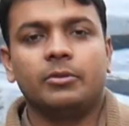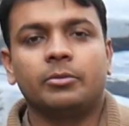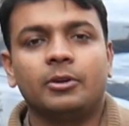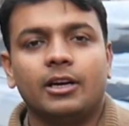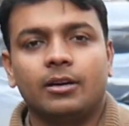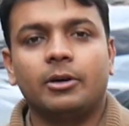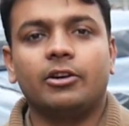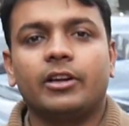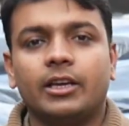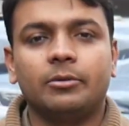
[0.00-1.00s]
बसमिल
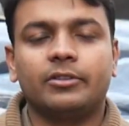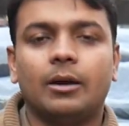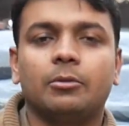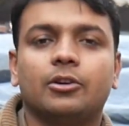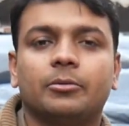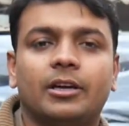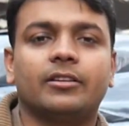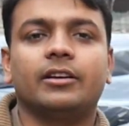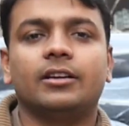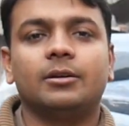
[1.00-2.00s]
अल्लाम
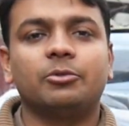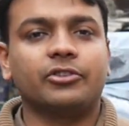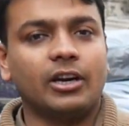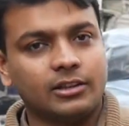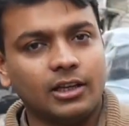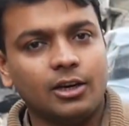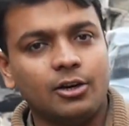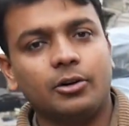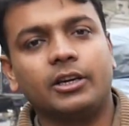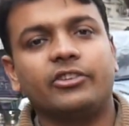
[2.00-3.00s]
नाजरीन मुस्कराता
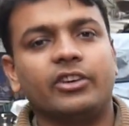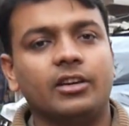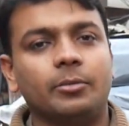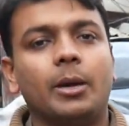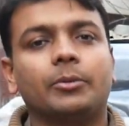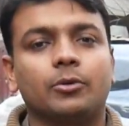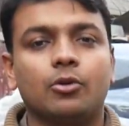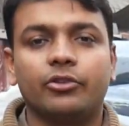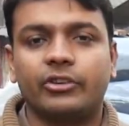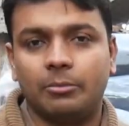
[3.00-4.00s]
लाहौर के चैनल पे आप सबको खुश